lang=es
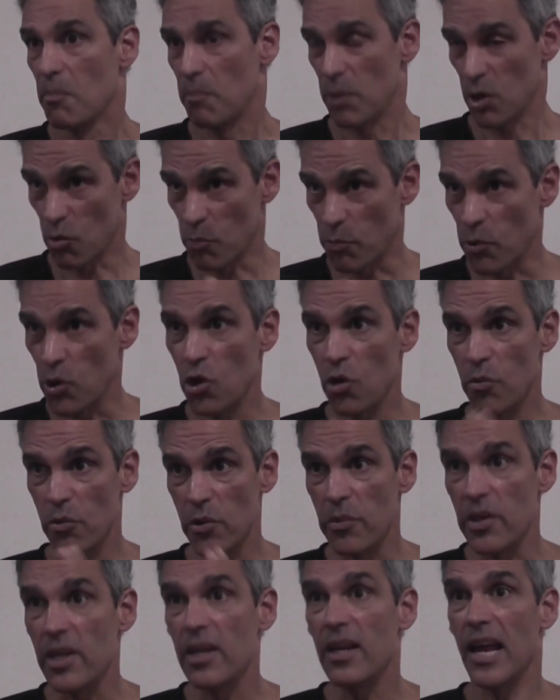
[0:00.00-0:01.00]
Pero puedo
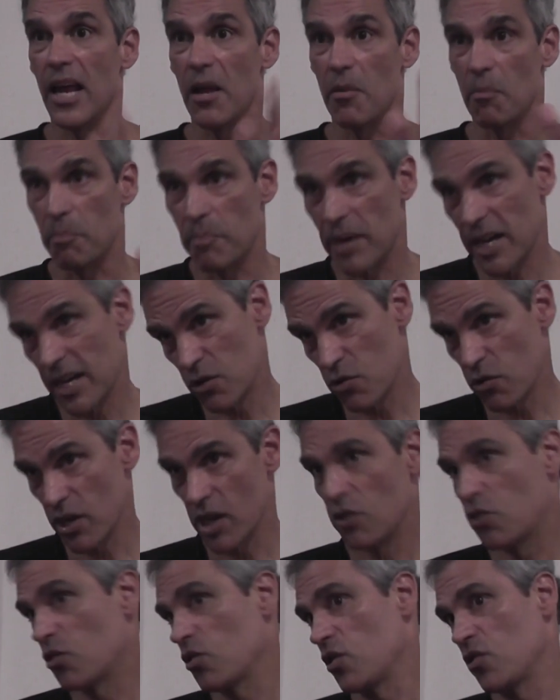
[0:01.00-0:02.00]
vivir en paz con
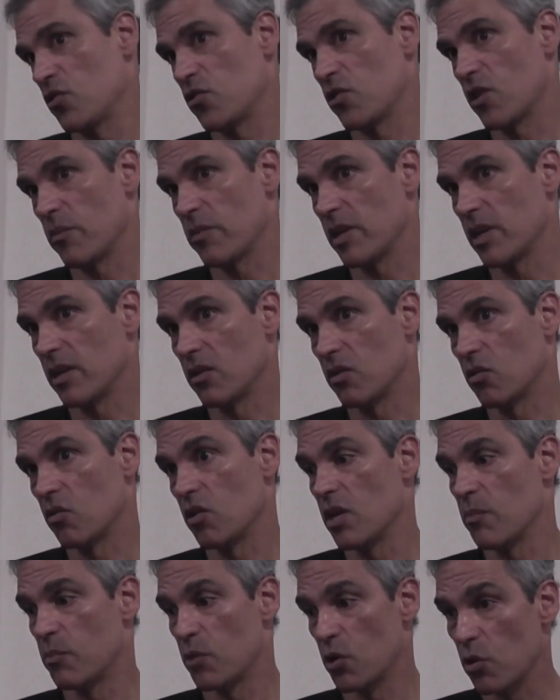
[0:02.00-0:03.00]
el
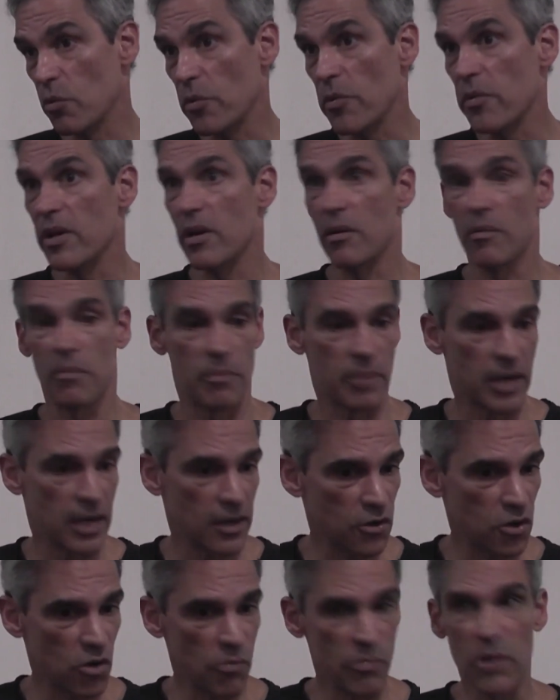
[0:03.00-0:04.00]
condicionamiento y puedo vivir en
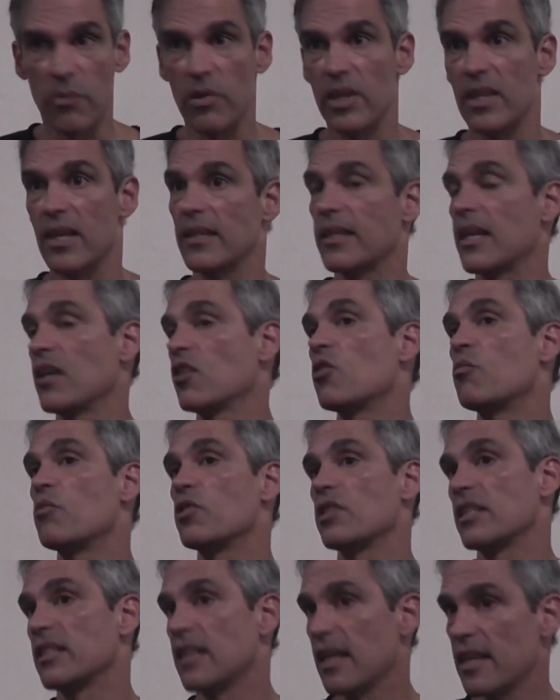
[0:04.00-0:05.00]
paz con mi vida tal
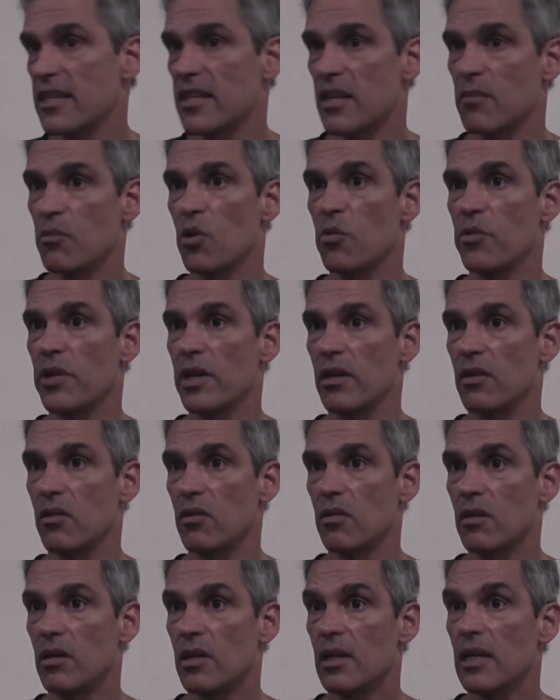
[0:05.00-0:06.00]
como se está
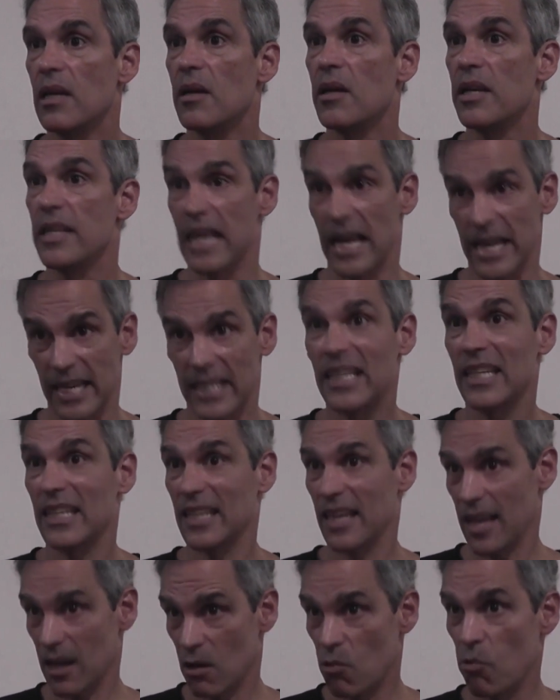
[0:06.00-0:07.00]
desenvolviendo y ahí es que
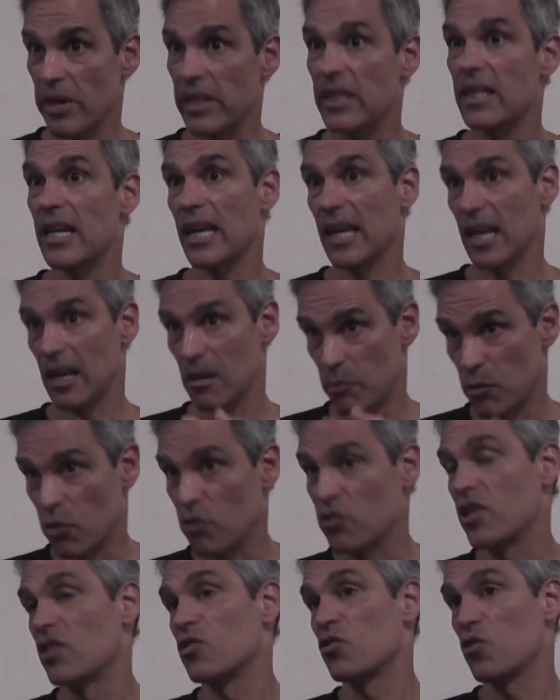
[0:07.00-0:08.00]
te das cuenta que el
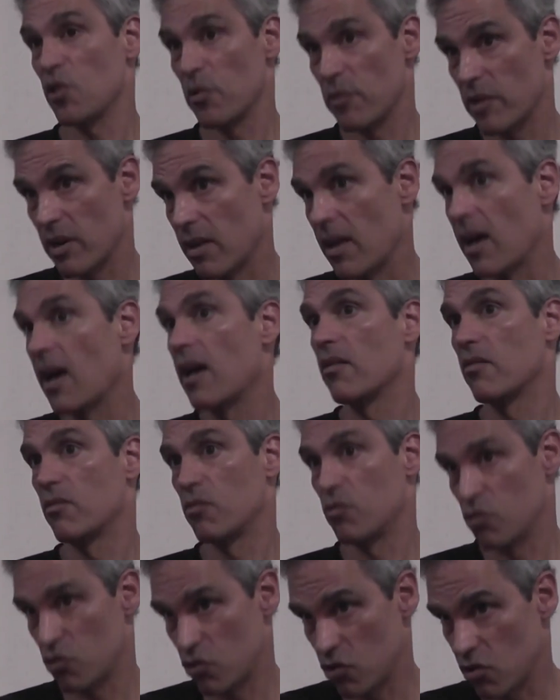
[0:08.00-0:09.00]
proceso de verdad
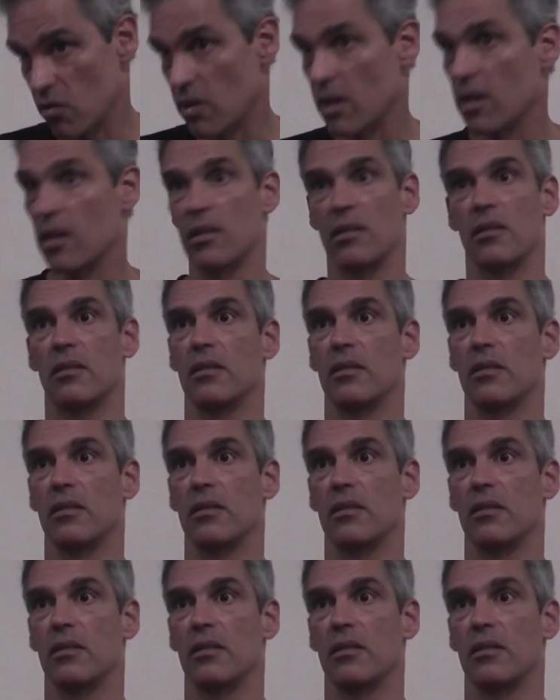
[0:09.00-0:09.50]
funciona.